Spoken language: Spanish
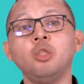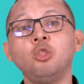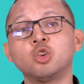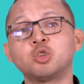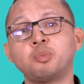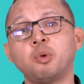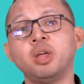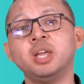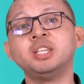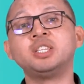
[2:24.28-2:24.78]

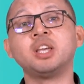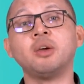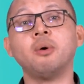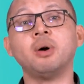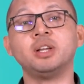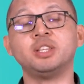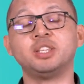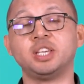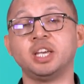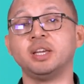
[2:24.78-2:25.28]
nos pueden
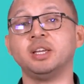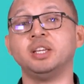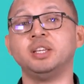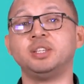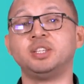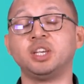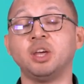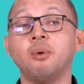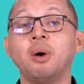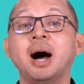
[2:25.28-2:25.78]

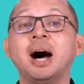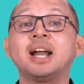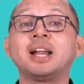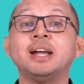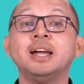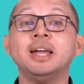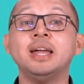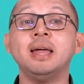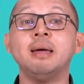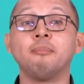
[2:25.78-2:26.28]

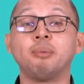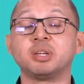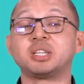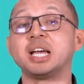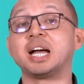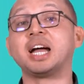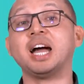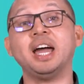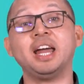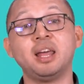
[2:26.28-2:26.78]
llevar,
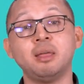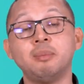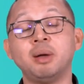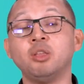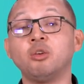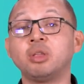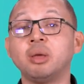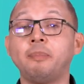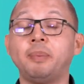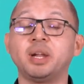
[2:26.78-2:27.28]
pues a caer en
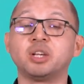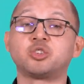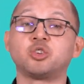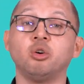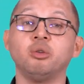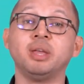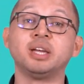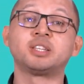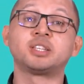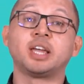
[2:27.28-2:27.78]
manos de
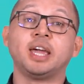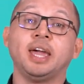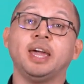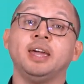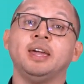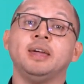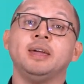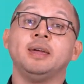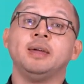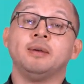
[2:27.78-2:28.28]
personas
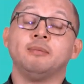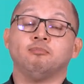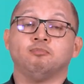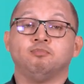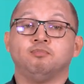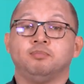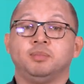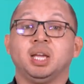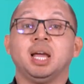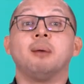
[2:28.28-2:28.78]
que
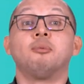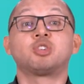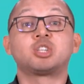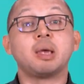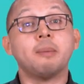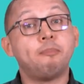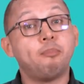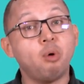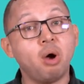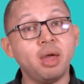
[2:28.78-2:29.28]

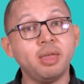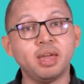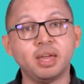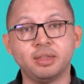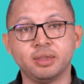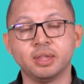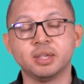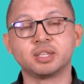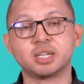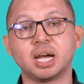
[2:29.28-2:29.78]
digamos que
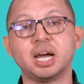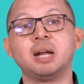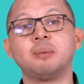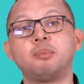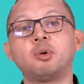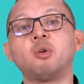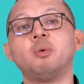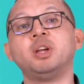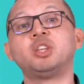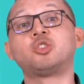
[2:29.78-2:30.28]
pueden
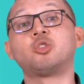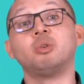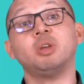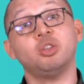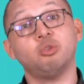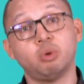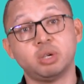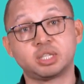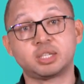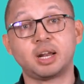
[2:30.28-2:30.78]
sacar provecho
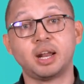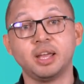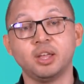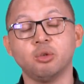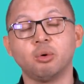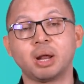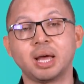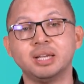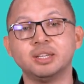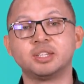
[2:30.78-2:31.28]
de nuestra
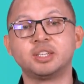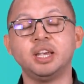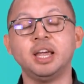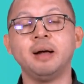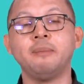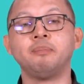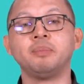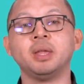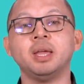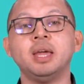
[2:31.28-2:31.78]

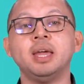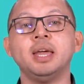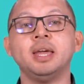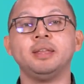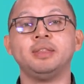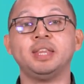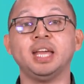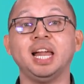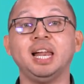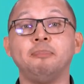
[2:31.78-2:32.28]
ignorancia
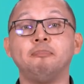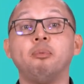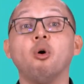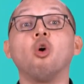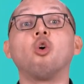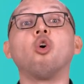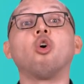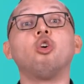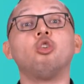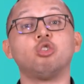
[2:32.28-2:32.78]
del
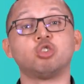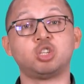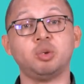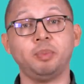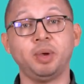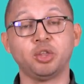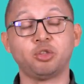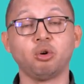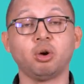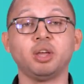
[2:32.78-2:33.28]
poco
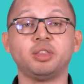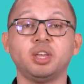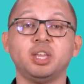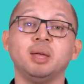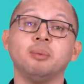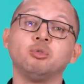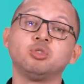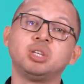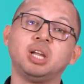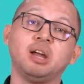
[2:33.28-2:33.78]
conocimiento que
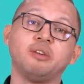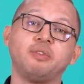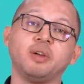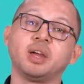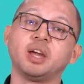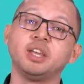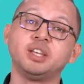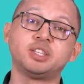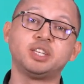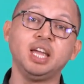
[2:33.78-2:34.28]
tenemos de la
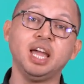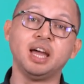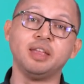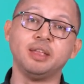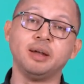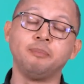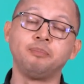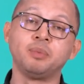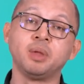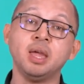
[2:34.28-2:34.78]
fe
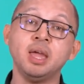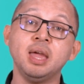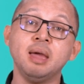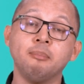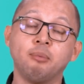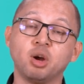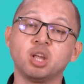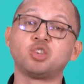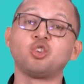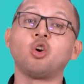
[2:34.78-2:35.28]
cristiana.
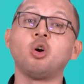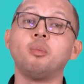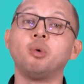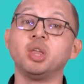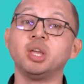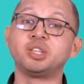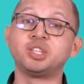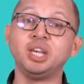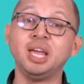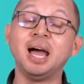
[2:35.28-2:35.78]
Por eso,
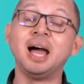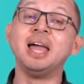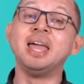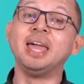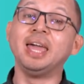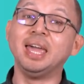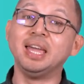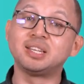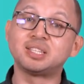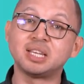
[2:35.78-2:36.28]
como decía,
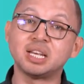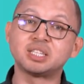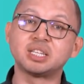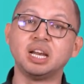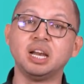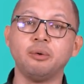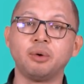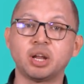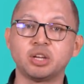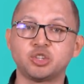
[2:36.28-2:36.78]
estas
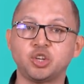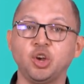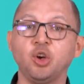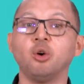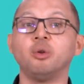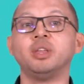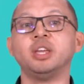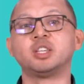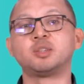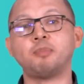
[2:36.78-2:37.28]

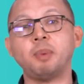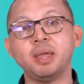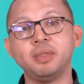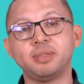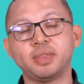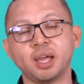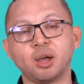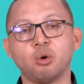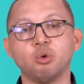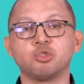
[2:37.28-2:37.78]
celebraciones,
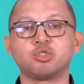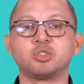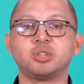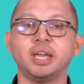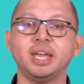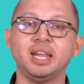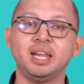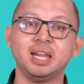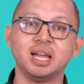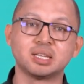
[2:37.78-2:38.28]

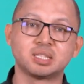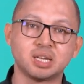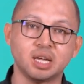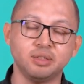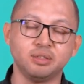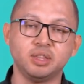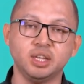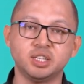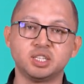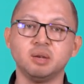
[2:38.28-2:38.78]
Pentecostés, la
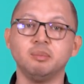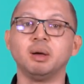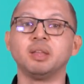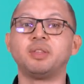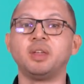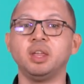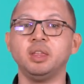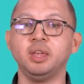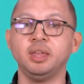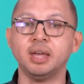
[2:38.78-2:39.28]

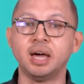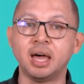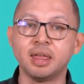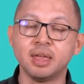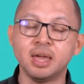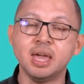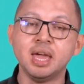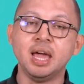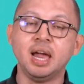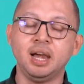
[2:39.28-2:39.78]
Santísima
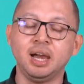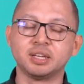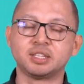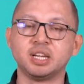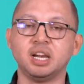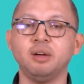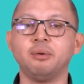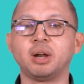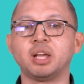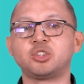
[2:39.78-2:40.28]
Trinidad, la
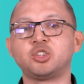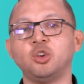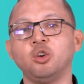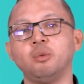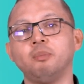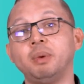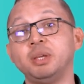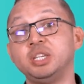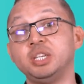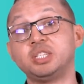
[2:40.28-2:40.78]

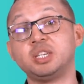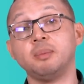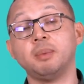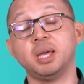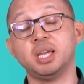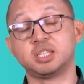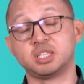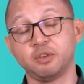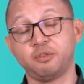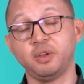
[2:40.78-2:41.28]
celebración
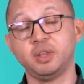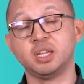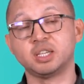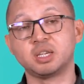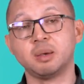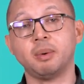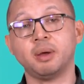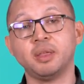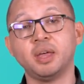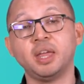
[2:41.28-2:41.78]
bellísima de este fin
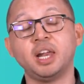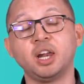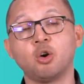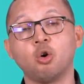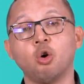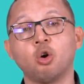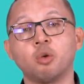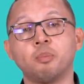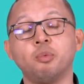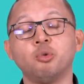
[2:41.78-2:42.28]
de semana
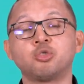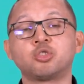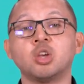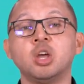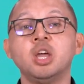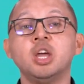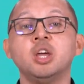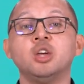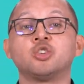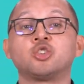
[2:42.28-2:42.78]
del
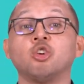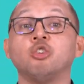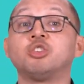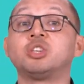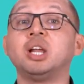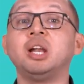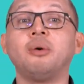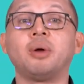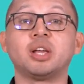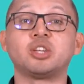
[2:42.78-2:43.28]
Corpus,
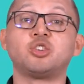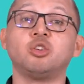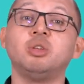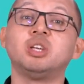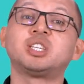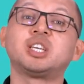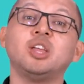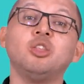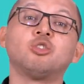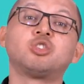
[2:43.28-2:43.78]
son
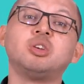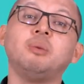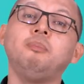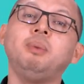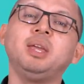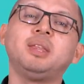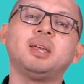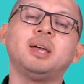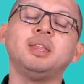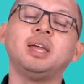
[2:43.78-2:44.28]
celebraciones que nos
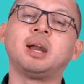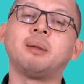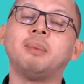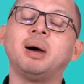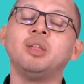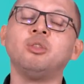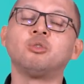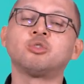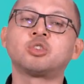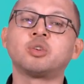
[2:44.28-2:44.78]
invitan,
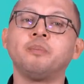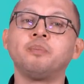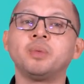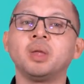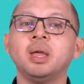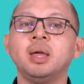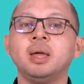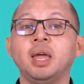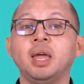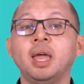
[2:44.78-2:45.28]
hermanos,
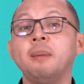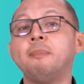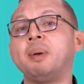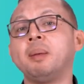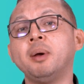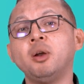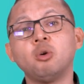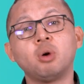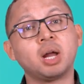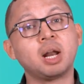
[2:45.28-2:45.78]
en
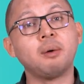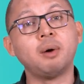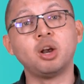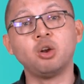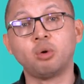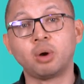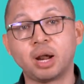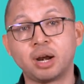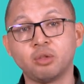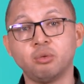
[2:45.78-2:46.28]
primer lugar a
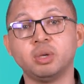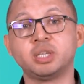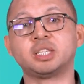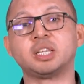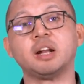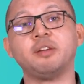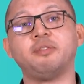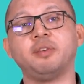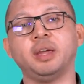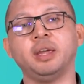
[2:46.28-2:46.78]
valorar
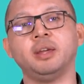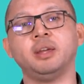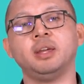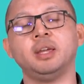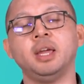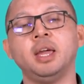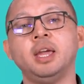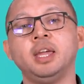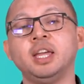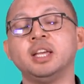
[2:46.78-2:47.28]
nuestra fe
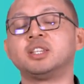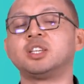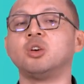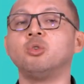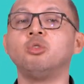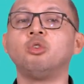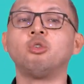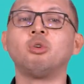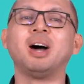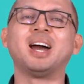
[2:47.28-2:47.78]
y en
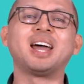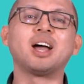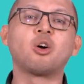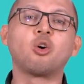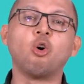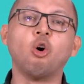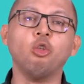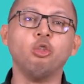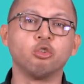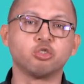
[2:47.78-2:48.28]
segundo lugar
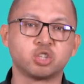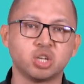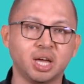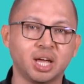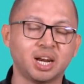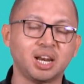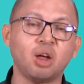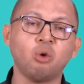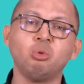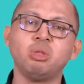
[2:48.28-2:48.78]
a
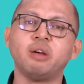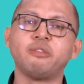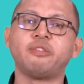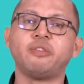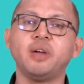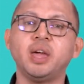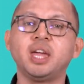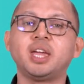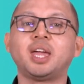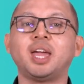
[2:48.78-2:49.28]
conocerla. Una
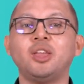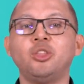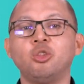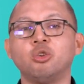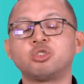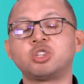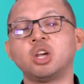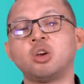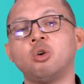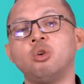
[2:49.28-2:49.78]
fe que
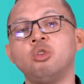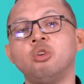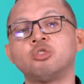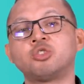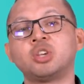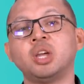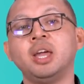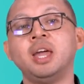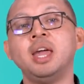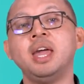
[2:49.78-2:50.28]
no se
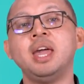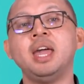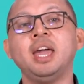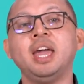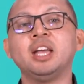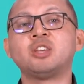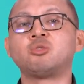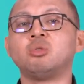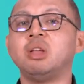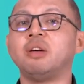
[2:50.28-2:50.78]
conoce
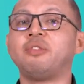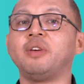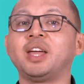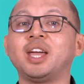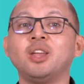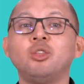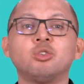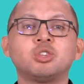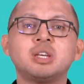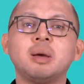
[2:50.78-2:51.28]
es una
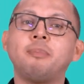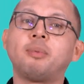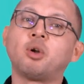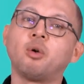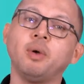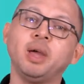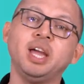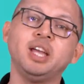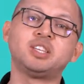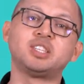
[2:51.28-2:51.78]
fe que no se
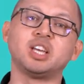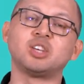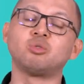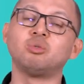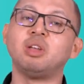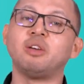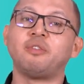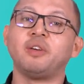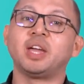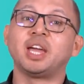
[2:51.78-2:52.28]
aprovecha,
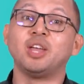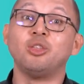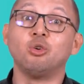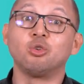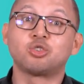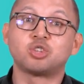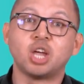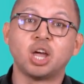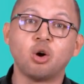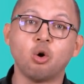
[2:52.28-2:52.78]
es una fe que
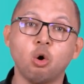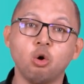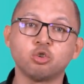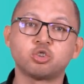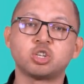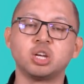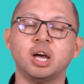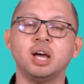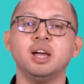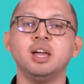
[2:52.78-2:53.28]
no se
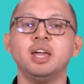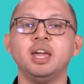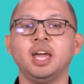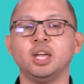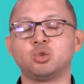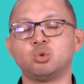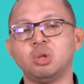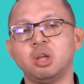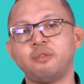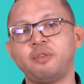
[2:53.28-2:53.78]
goza,
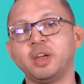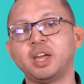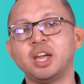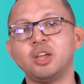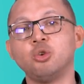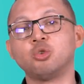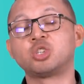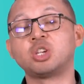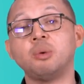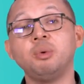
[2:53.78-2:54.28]
es una fe
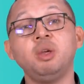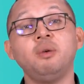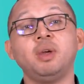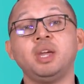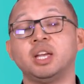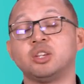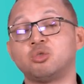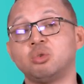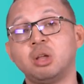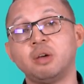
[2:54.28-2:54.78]
que no se
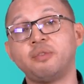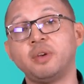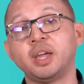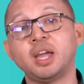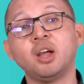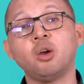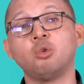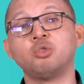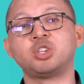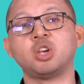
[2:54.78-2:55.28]
vive y es una
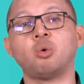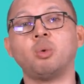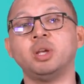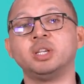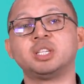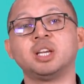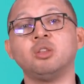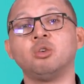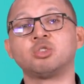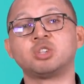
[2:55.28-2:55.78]
fe que en
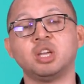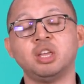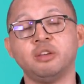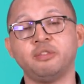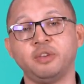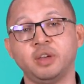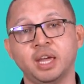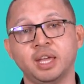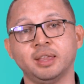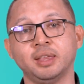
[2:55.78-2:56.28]
consecuencia no se
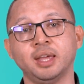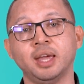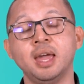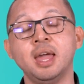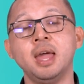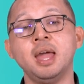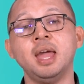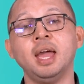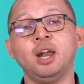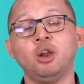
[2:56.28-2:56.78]
defiende.
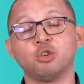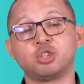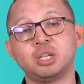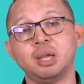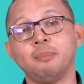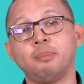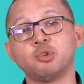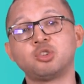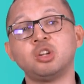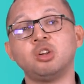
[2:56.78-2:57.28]
Los
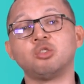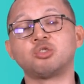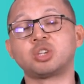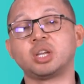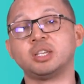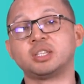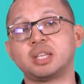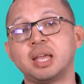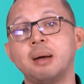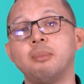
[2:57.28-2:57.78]
tiempos en
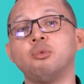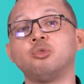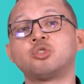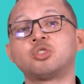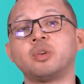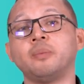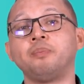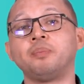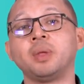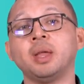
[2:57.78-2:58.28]
los que
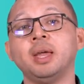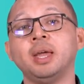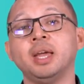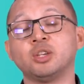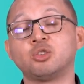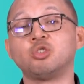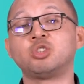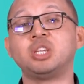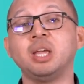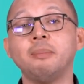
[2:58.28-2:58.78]
estamos
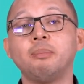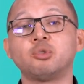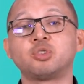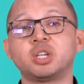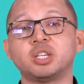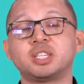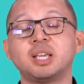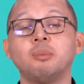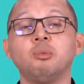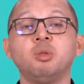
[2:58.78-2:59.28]
esos
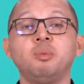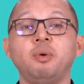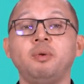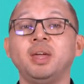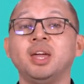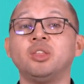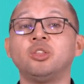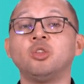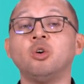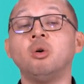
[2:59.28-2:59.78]
tiempos que estamos
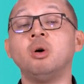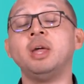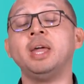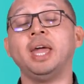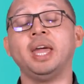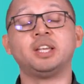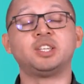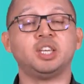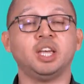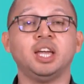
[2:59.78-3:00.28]
viviendo
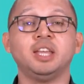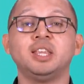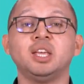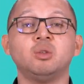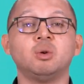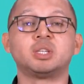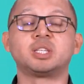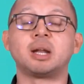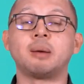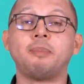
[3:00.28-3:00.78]
exigen
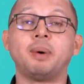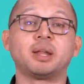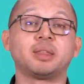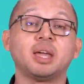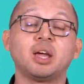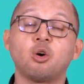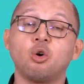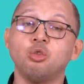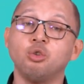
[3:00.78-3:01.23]
de nuestra parte